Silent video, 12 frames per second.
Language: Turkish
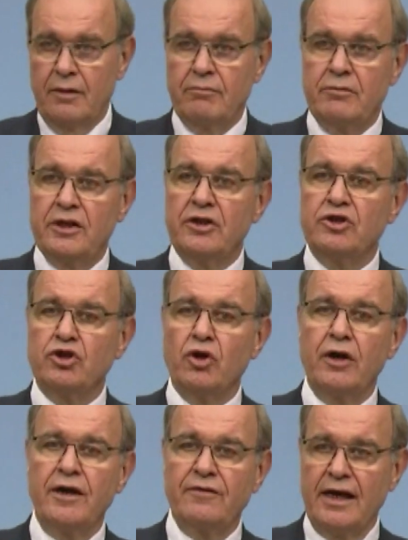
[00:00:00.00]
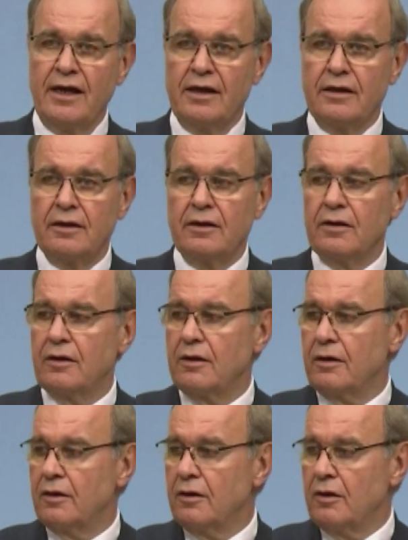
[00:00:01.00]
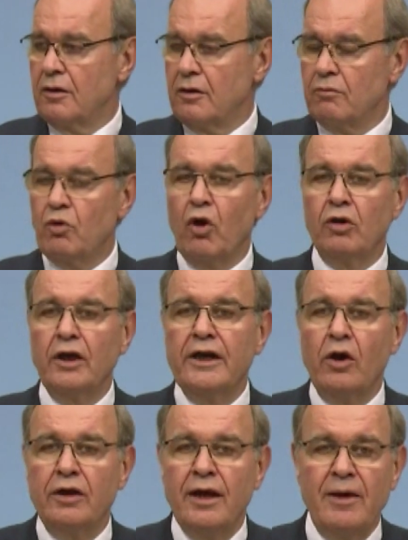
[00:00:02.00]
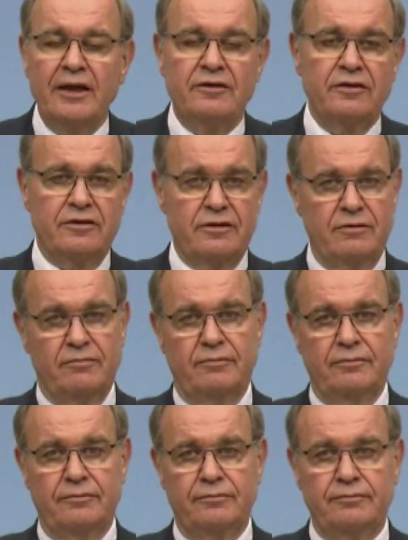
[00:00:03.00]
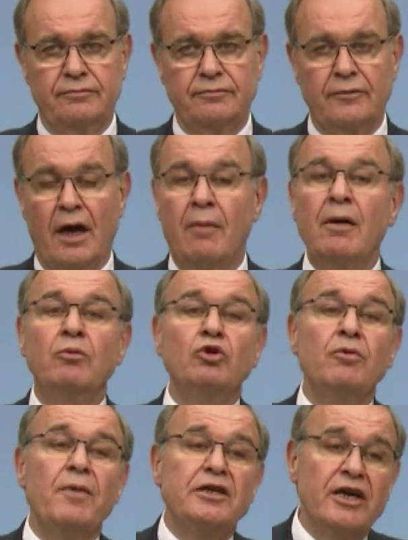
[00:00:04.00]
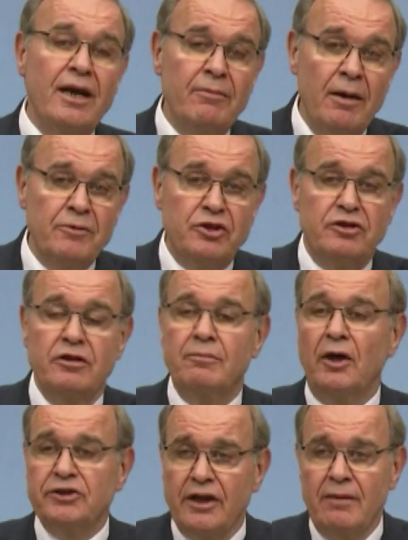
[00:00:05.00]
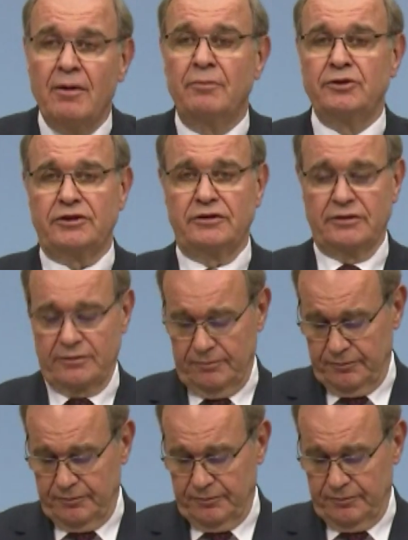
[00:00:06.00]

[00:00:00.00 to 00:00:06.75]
Birinci görevi bu olayı önlemektir. Ama bunu becerememiştir, başaramamıştır.